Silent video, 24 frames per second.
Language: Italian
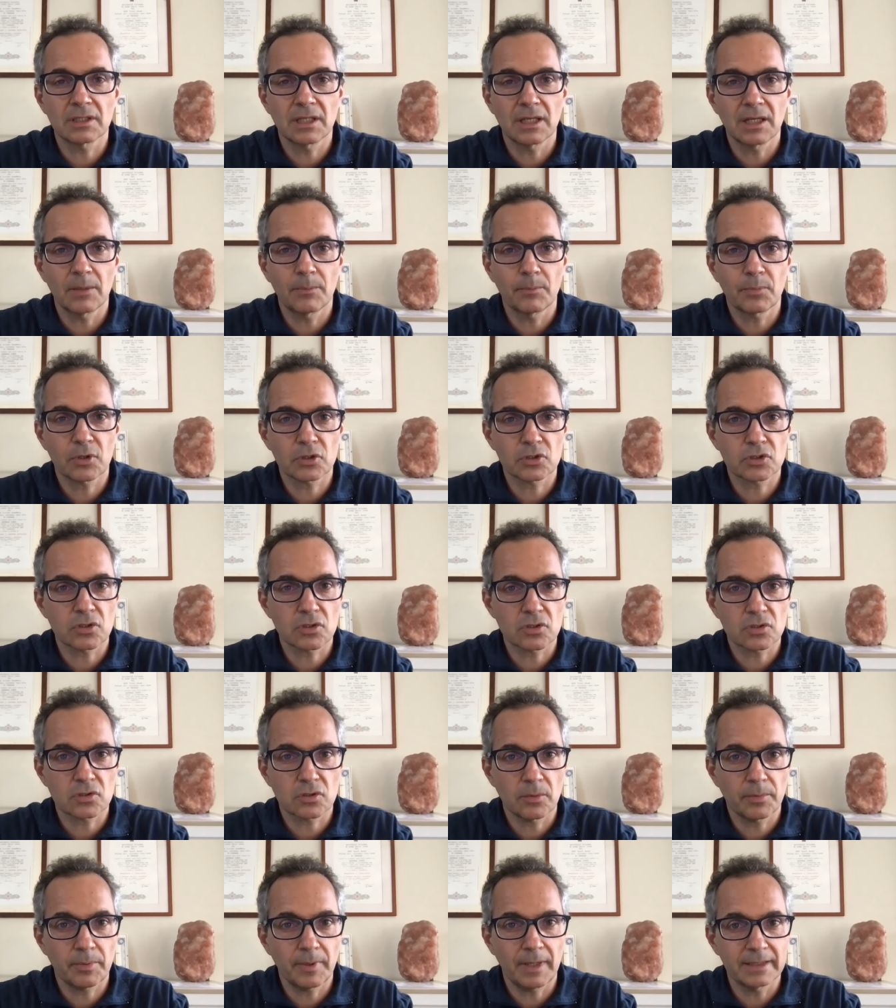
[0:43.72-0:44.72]
dell'approccio
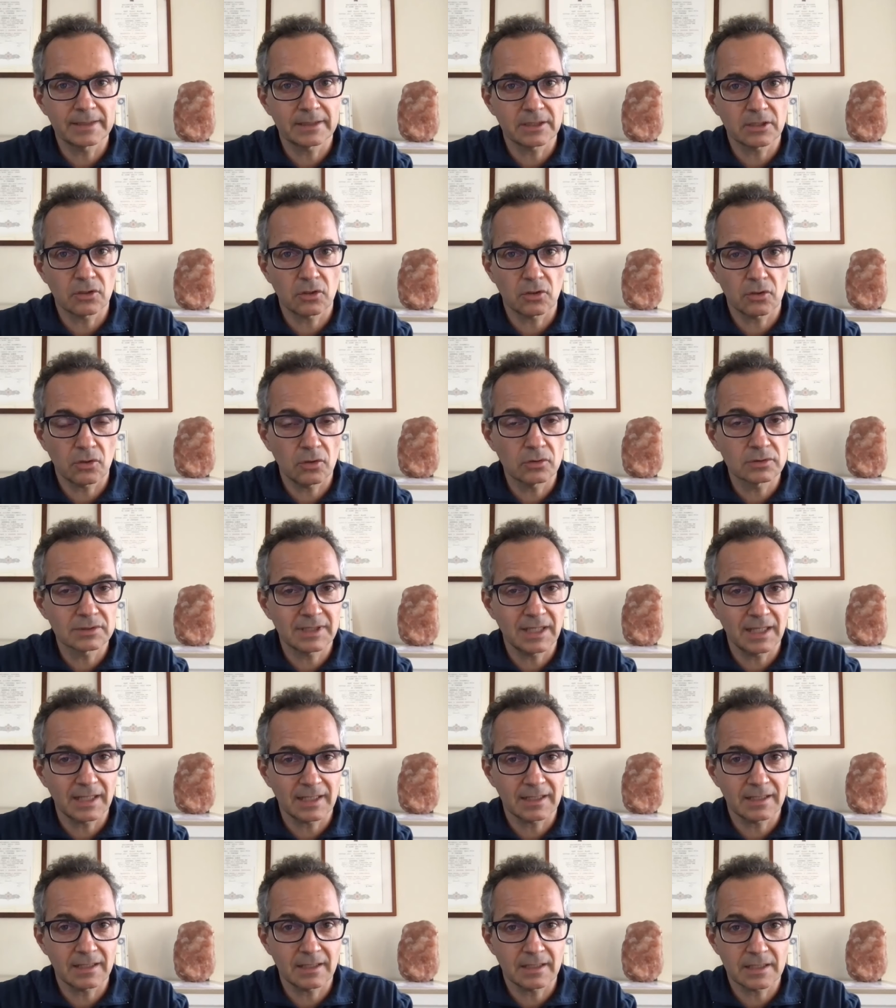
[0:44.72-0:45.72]
osteopatico con
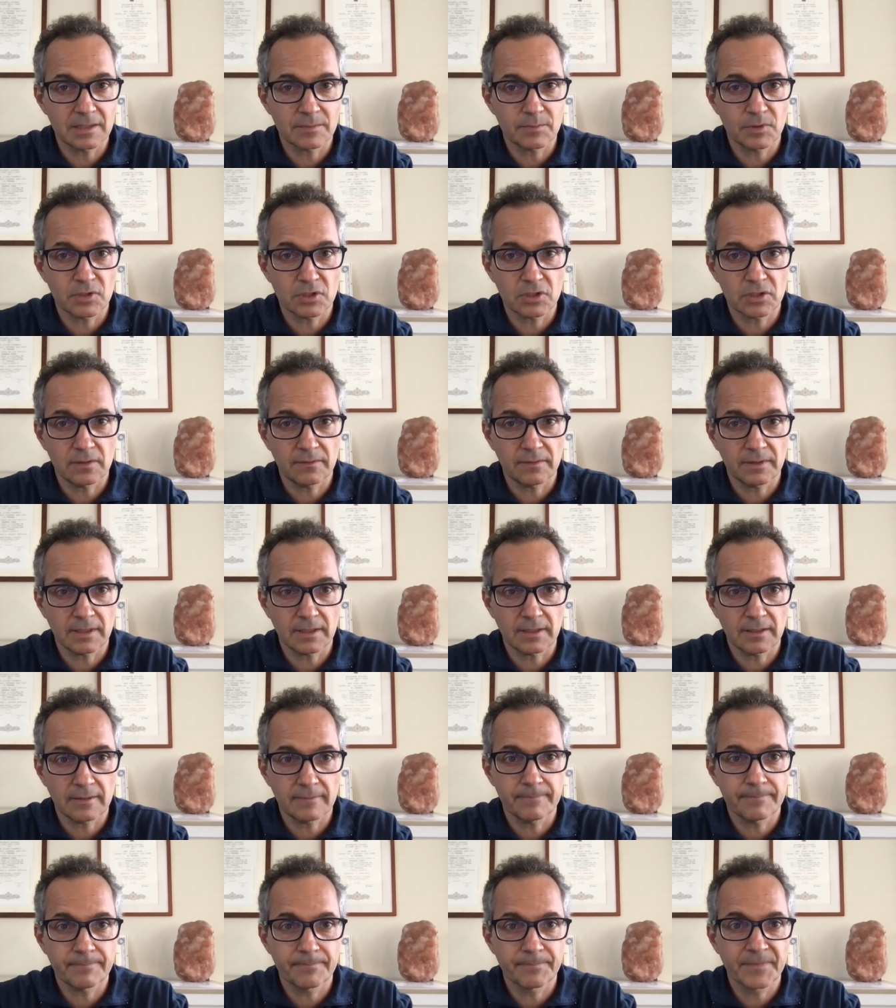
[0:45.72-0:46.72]
tecniche
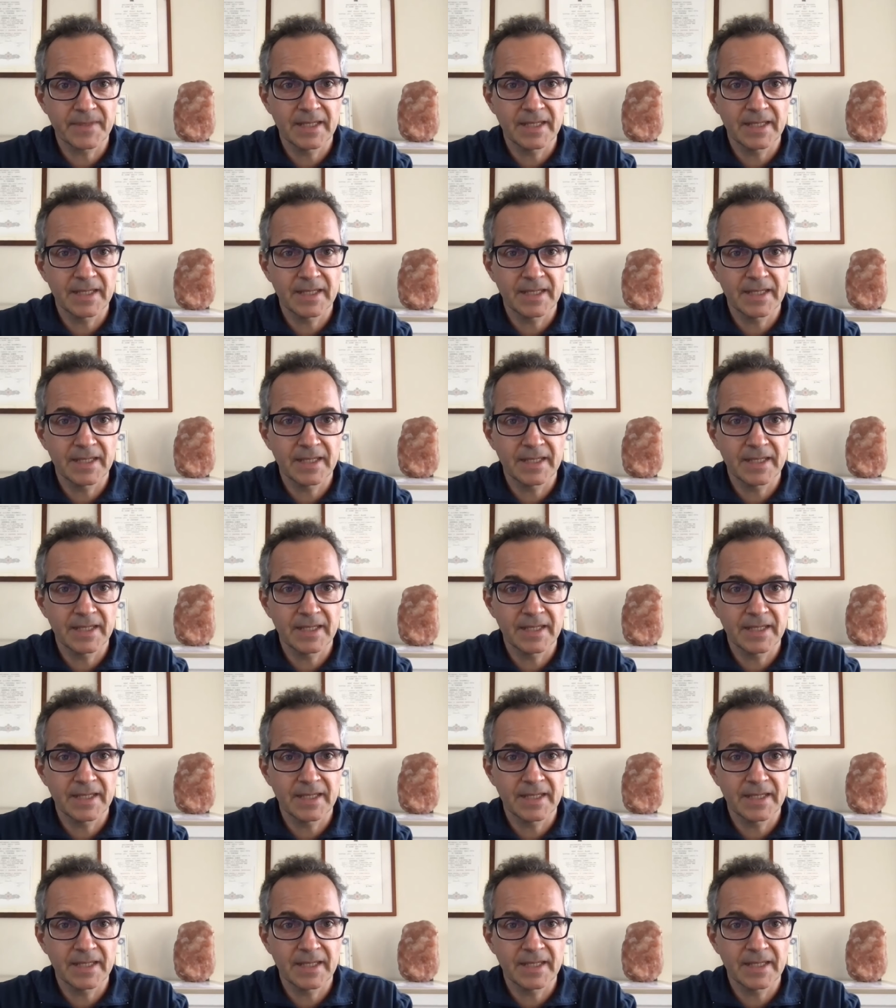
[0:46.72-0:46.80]
specifiche.